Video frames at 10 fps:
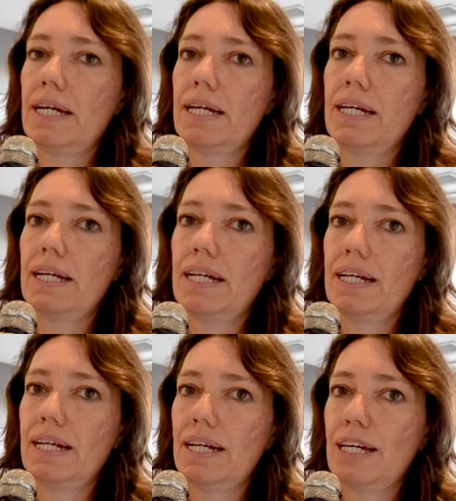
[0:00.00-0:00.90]

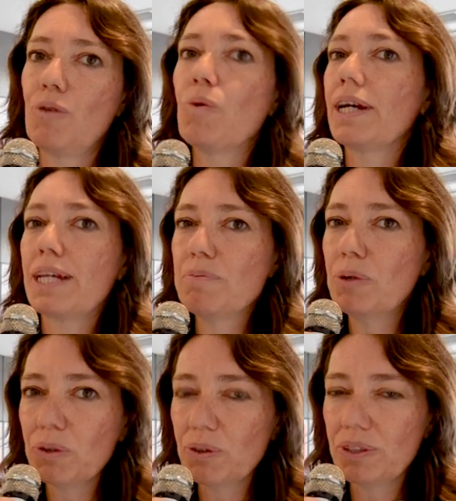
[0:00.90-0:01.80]
eh, in qualche
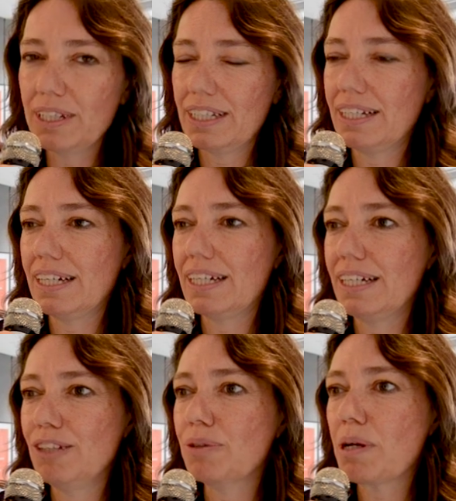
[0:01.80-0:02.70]
modo
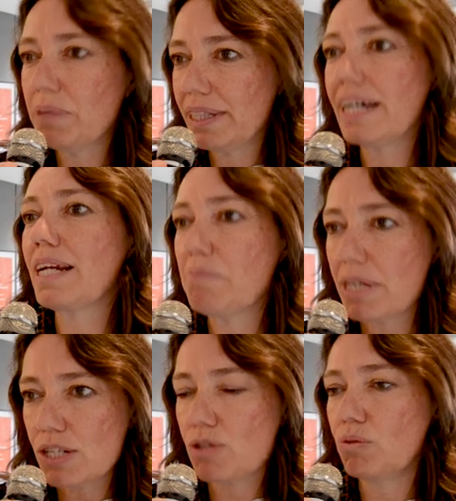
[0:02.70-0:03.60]
di, di, un abitare
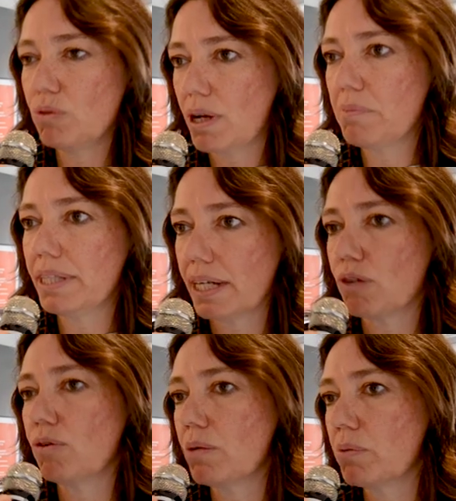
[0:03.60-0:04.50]
misto, di un abitare
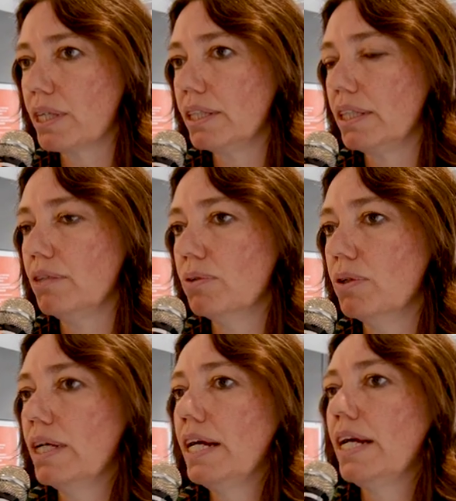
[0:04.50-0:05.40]

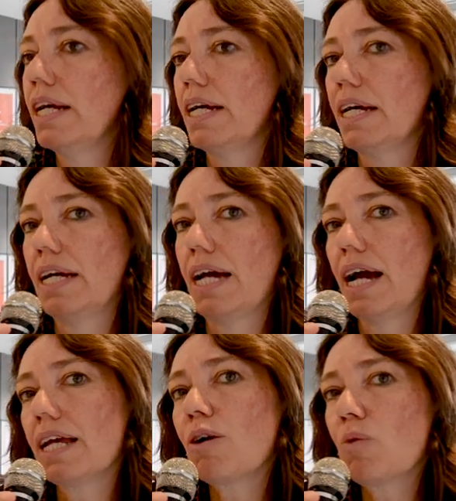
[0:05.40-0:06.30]
collaborativo,
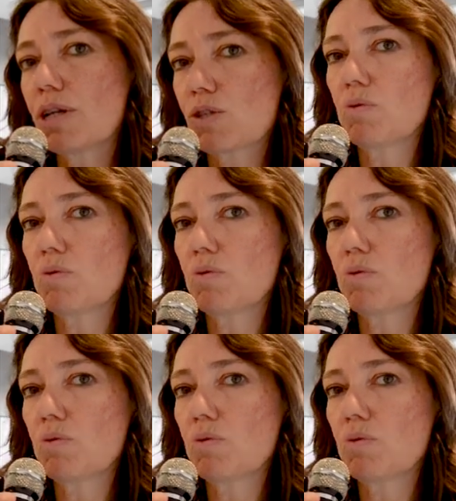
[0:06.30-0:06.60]
eh, in questo